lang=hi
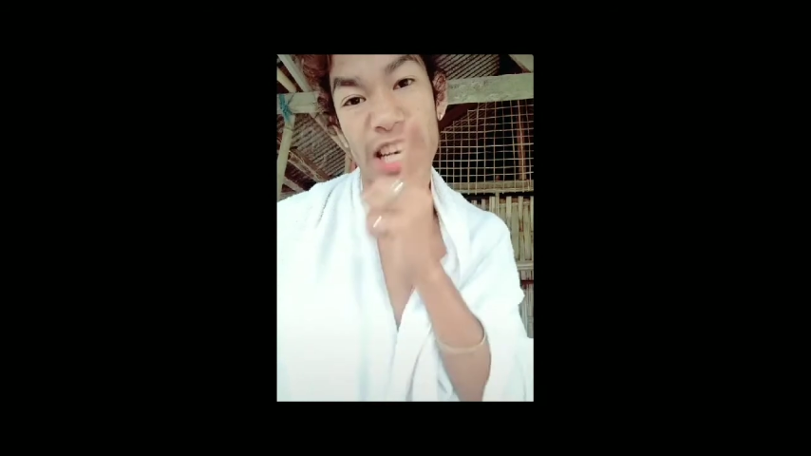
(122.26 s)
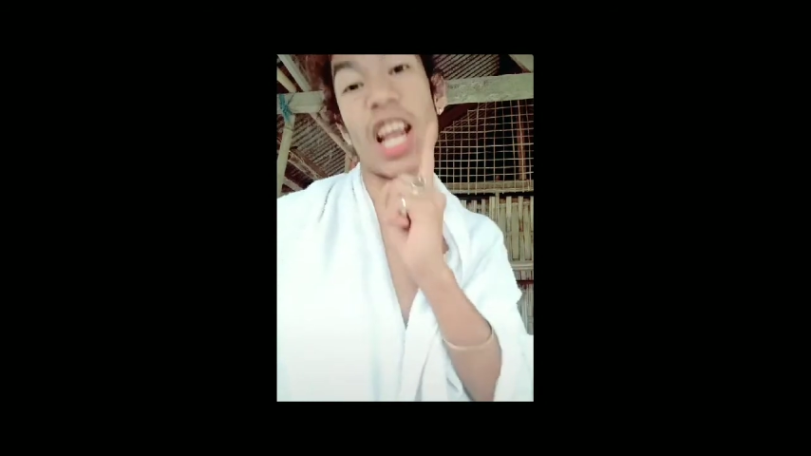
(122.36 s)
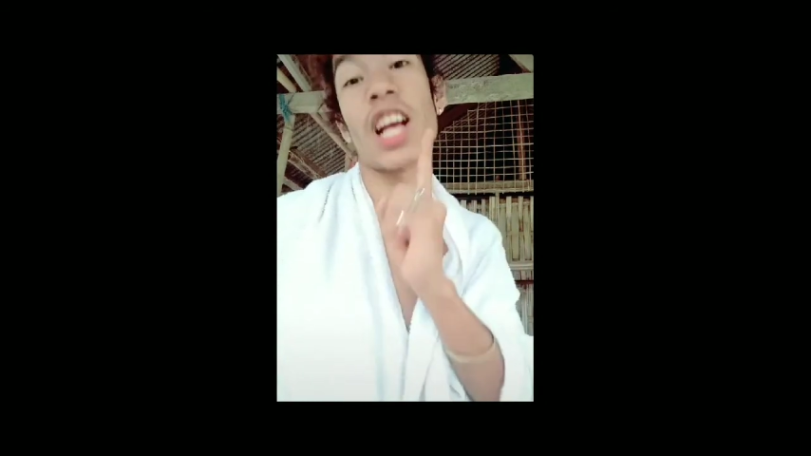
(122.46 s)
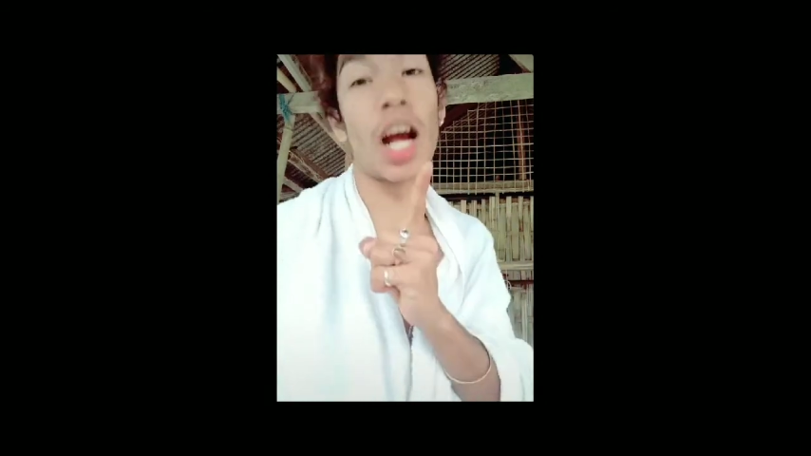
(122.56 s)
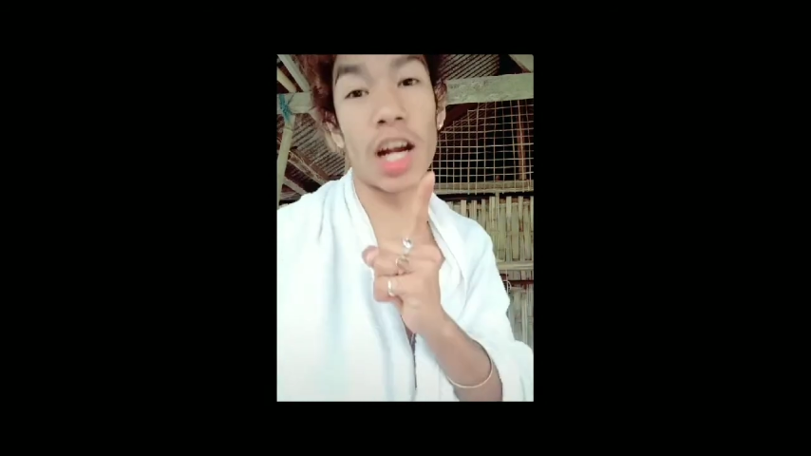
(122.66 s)

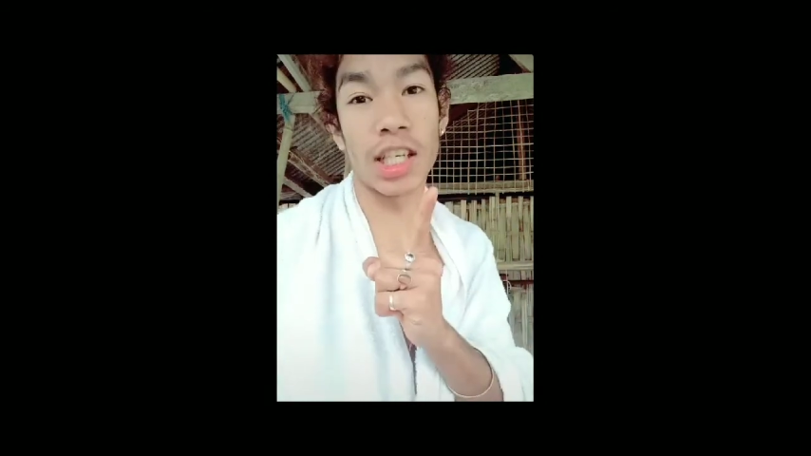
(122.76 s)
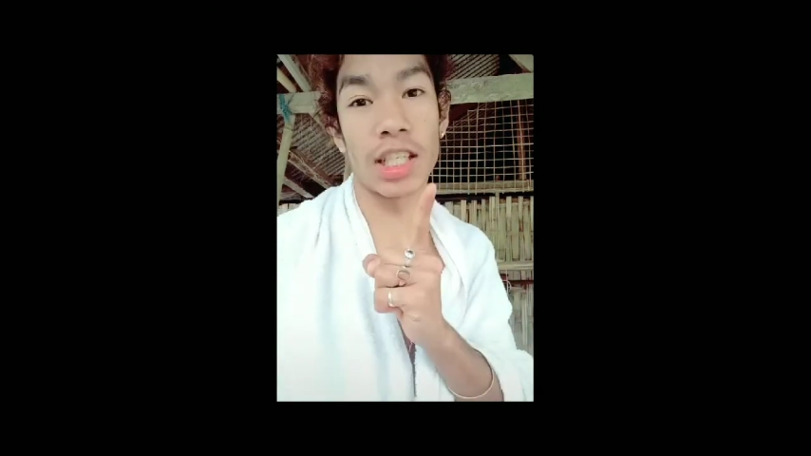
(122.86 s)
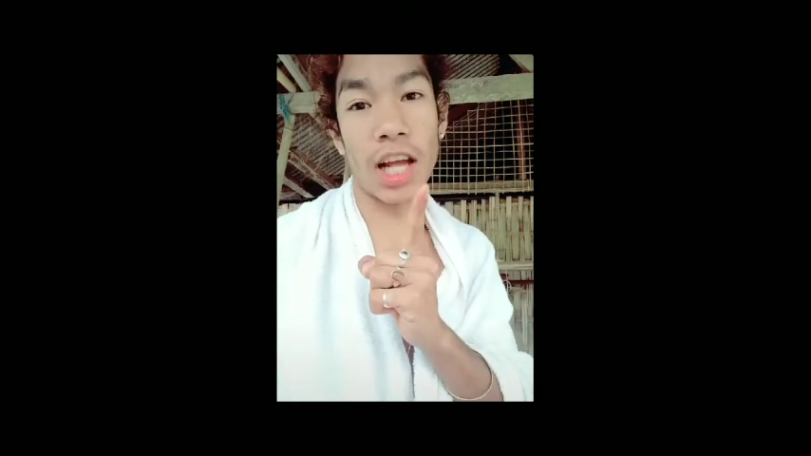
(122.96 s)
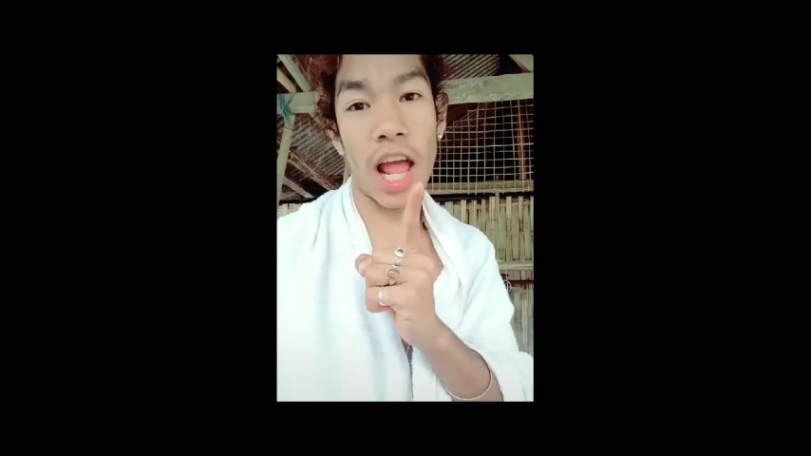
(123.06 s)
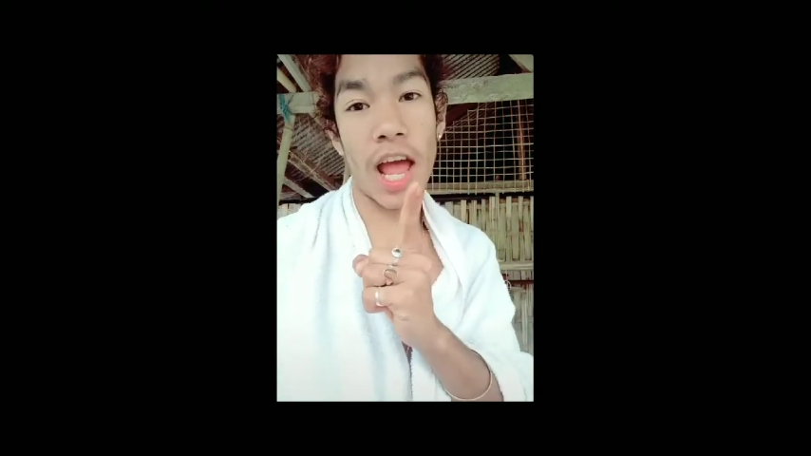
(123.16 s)
इतना घंटा से
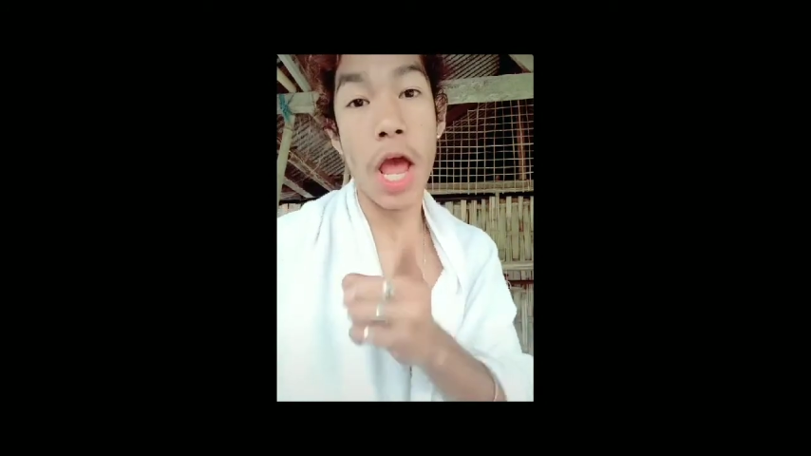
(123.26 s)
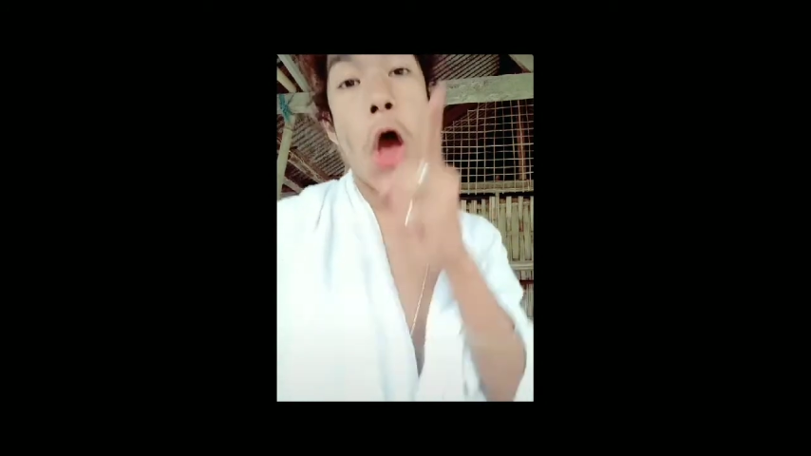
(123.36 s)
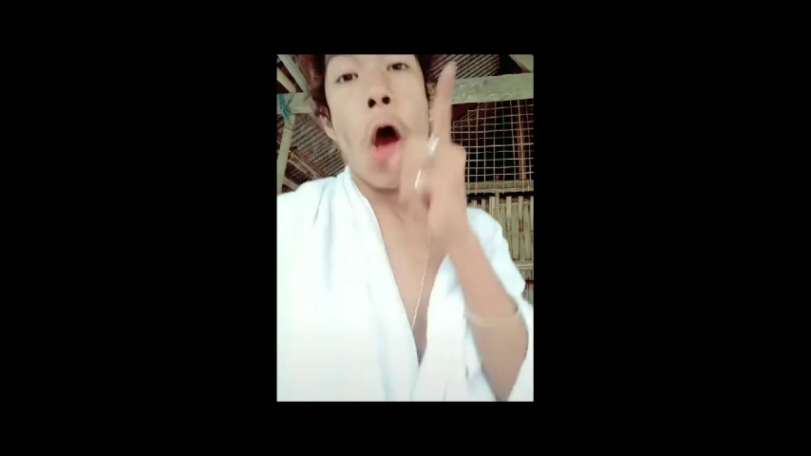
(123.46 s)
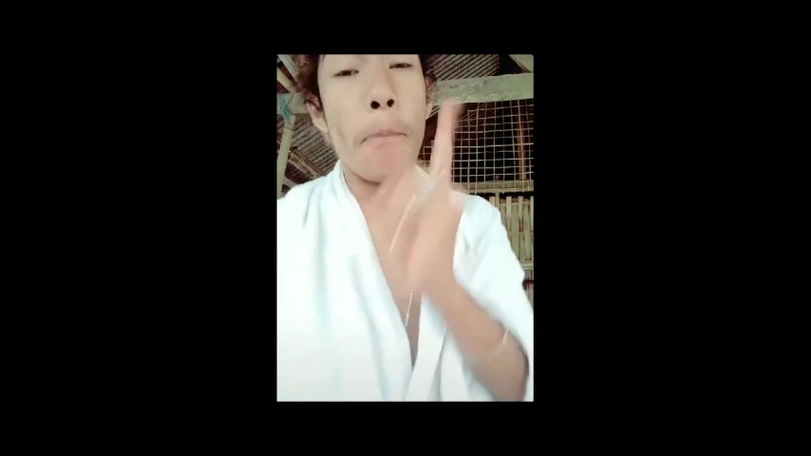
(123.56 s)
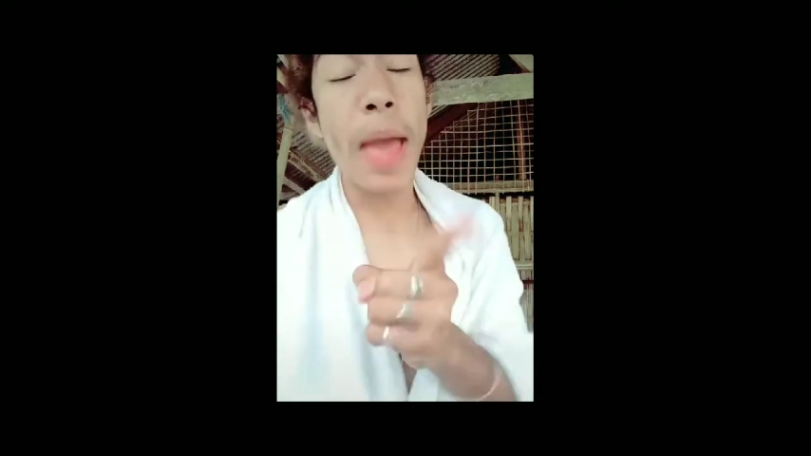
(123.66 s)
दिखाया है
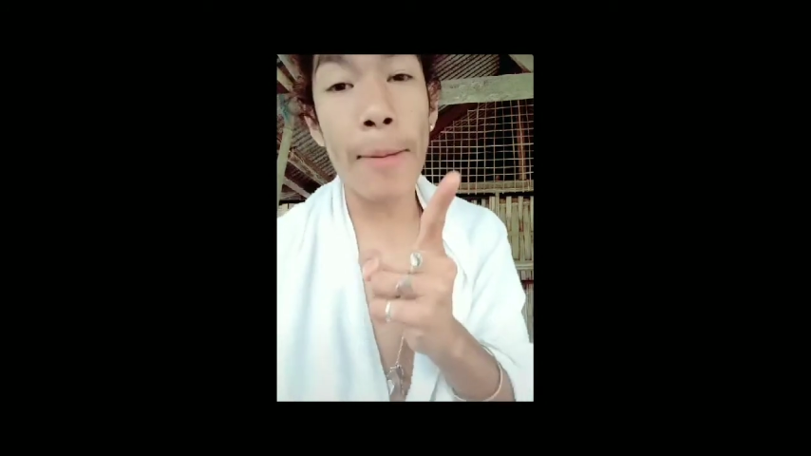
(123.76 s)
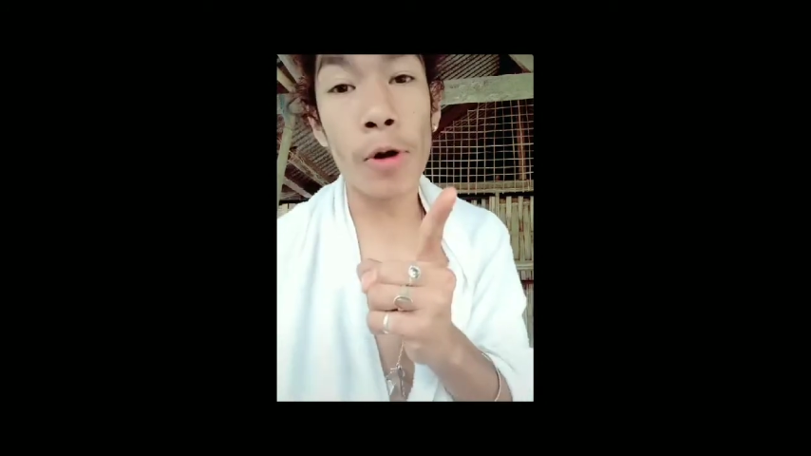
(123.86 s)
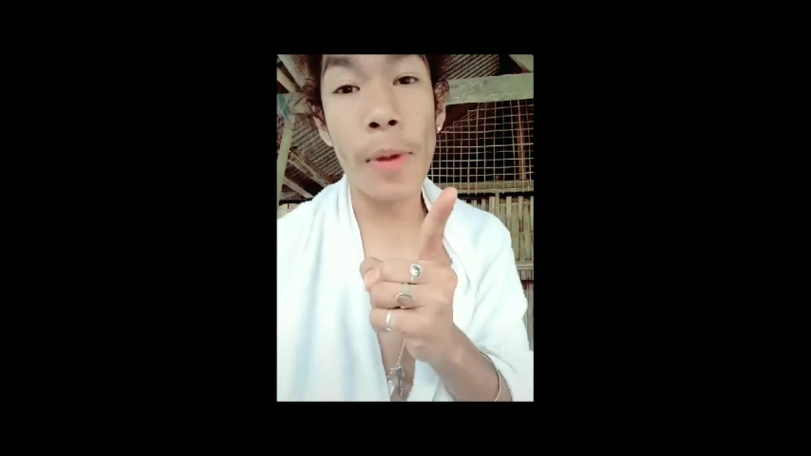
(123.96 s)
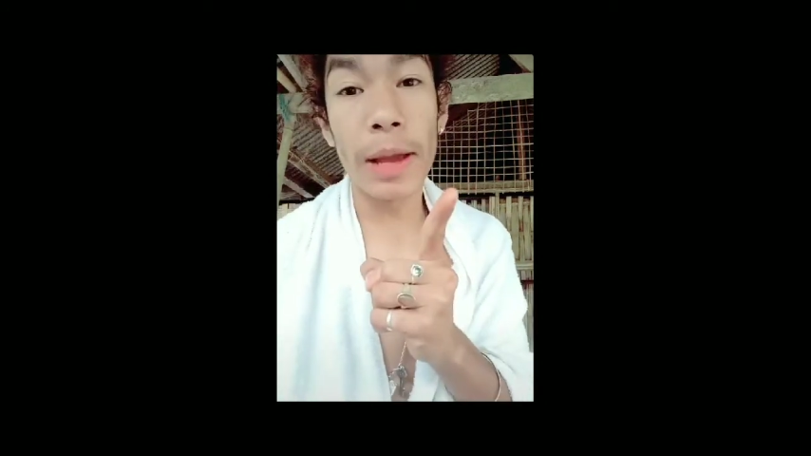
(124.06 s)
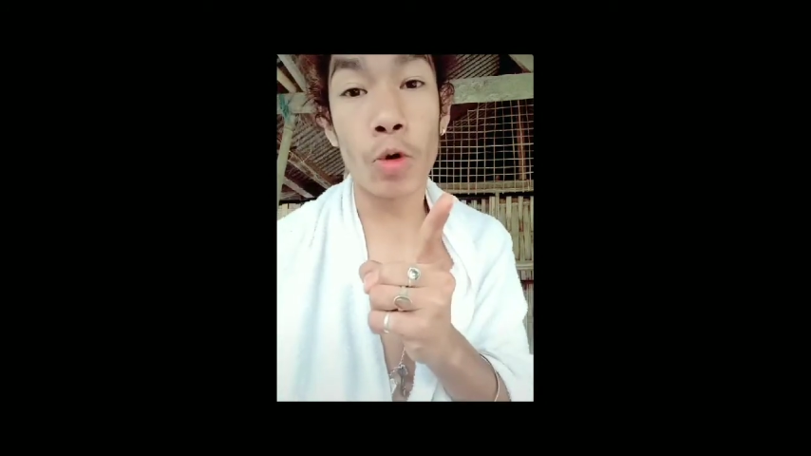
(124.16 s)
मैं
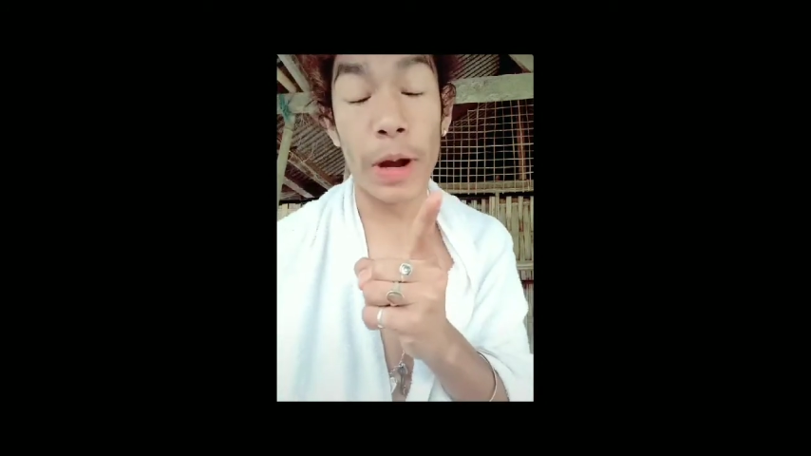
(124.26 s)
आपको मैं